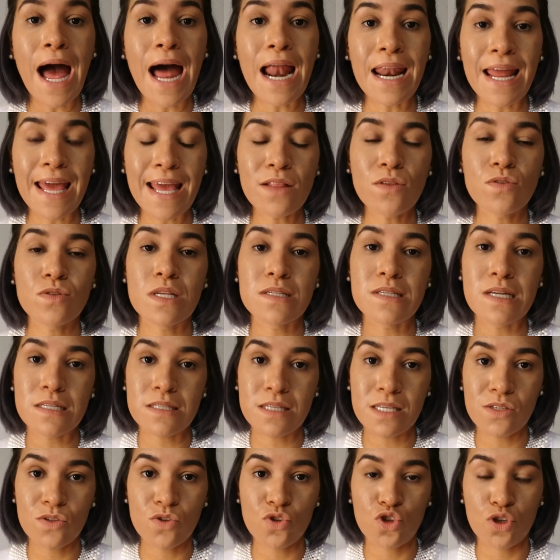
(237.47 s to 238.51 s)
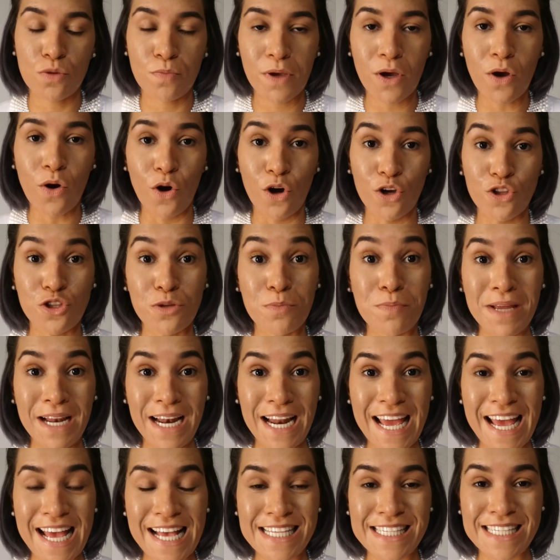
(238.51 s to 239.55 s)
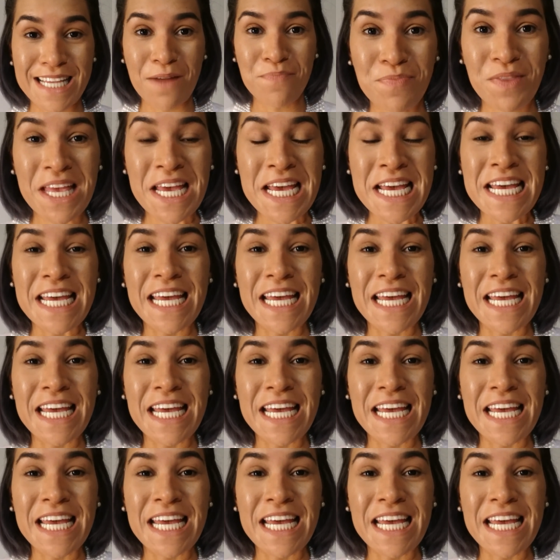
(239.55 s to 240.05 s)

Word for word: além dos exercícios de bigode, beleza?